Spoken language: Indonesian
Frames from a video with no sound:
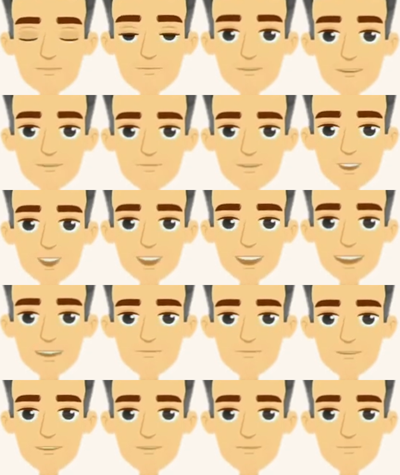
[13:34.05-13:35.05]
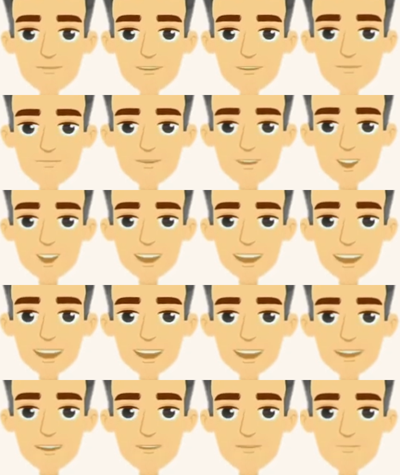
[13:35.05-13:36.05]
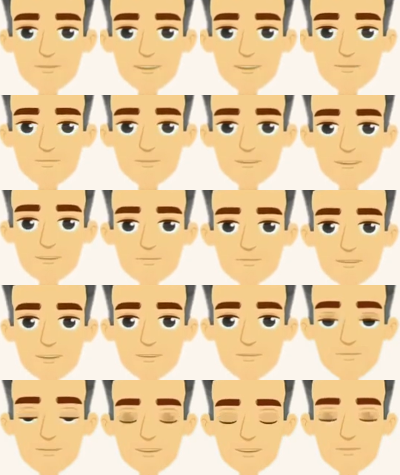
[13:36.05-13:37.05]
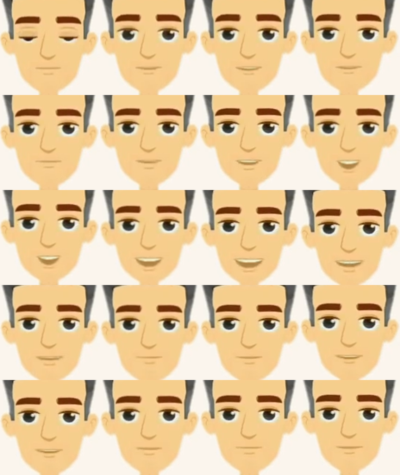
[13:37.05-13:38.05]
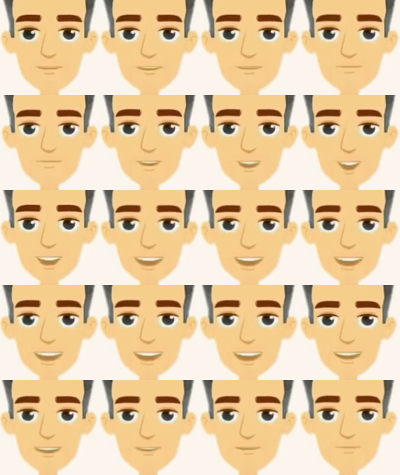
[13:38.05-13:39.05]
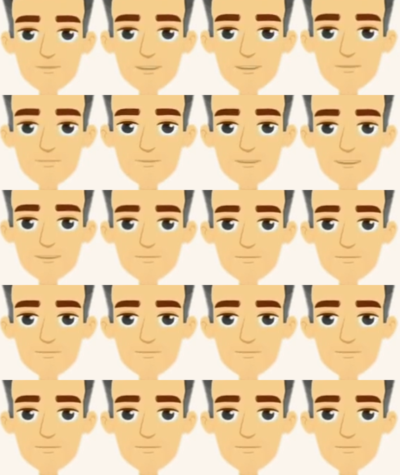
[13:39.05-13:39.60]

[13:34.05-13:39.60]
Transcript: Ya. Sebenarnya di sini harus five, five clocks. Oke. Okay.